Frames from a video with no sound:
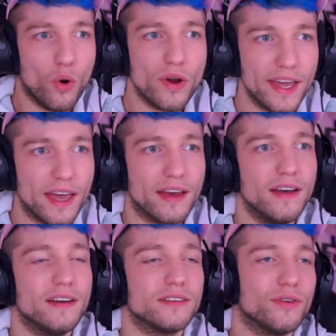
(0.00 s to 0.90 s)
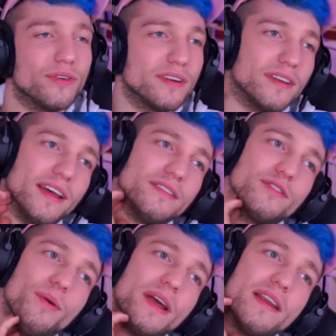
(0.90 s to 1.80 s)
okay. Mhm. So und also es
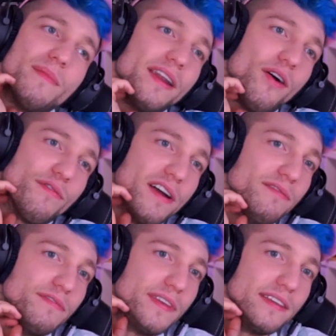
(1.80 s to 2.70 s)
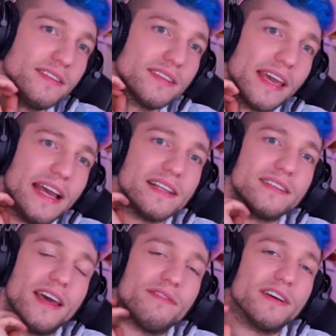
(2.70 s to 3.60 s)
kommt halt immer darauf an, wie ist das
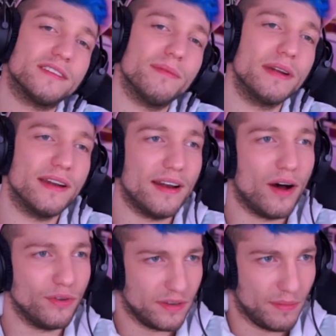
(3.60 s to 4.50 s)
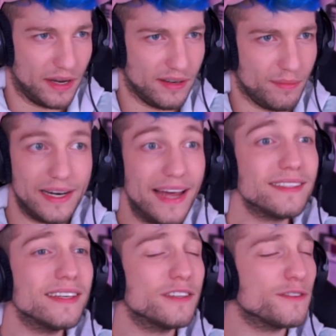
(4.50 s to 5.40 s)
Regelset, was ihr miteinander ausgemacht habt.
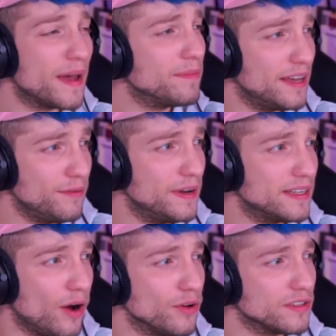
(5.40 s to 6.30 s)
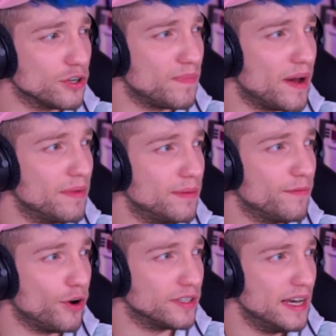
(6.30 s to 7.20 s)
Letztlich ist Fremdgehen finde ich austauschbar mit dem
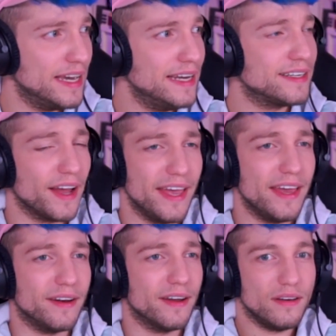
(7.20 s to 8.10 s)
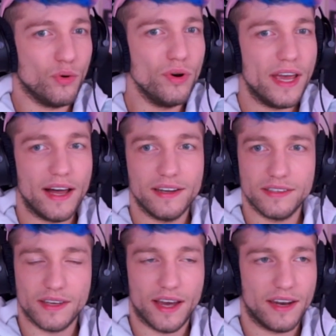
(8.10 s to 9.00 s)
Wort hintergehen, unehrlich
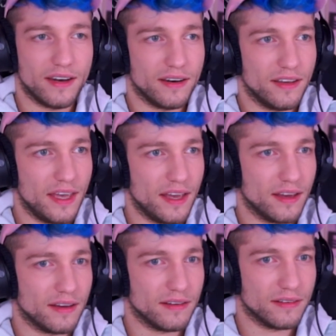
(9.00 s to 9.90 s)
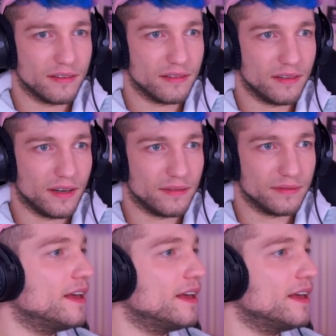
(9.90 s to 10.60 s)
sein gegen ich ja.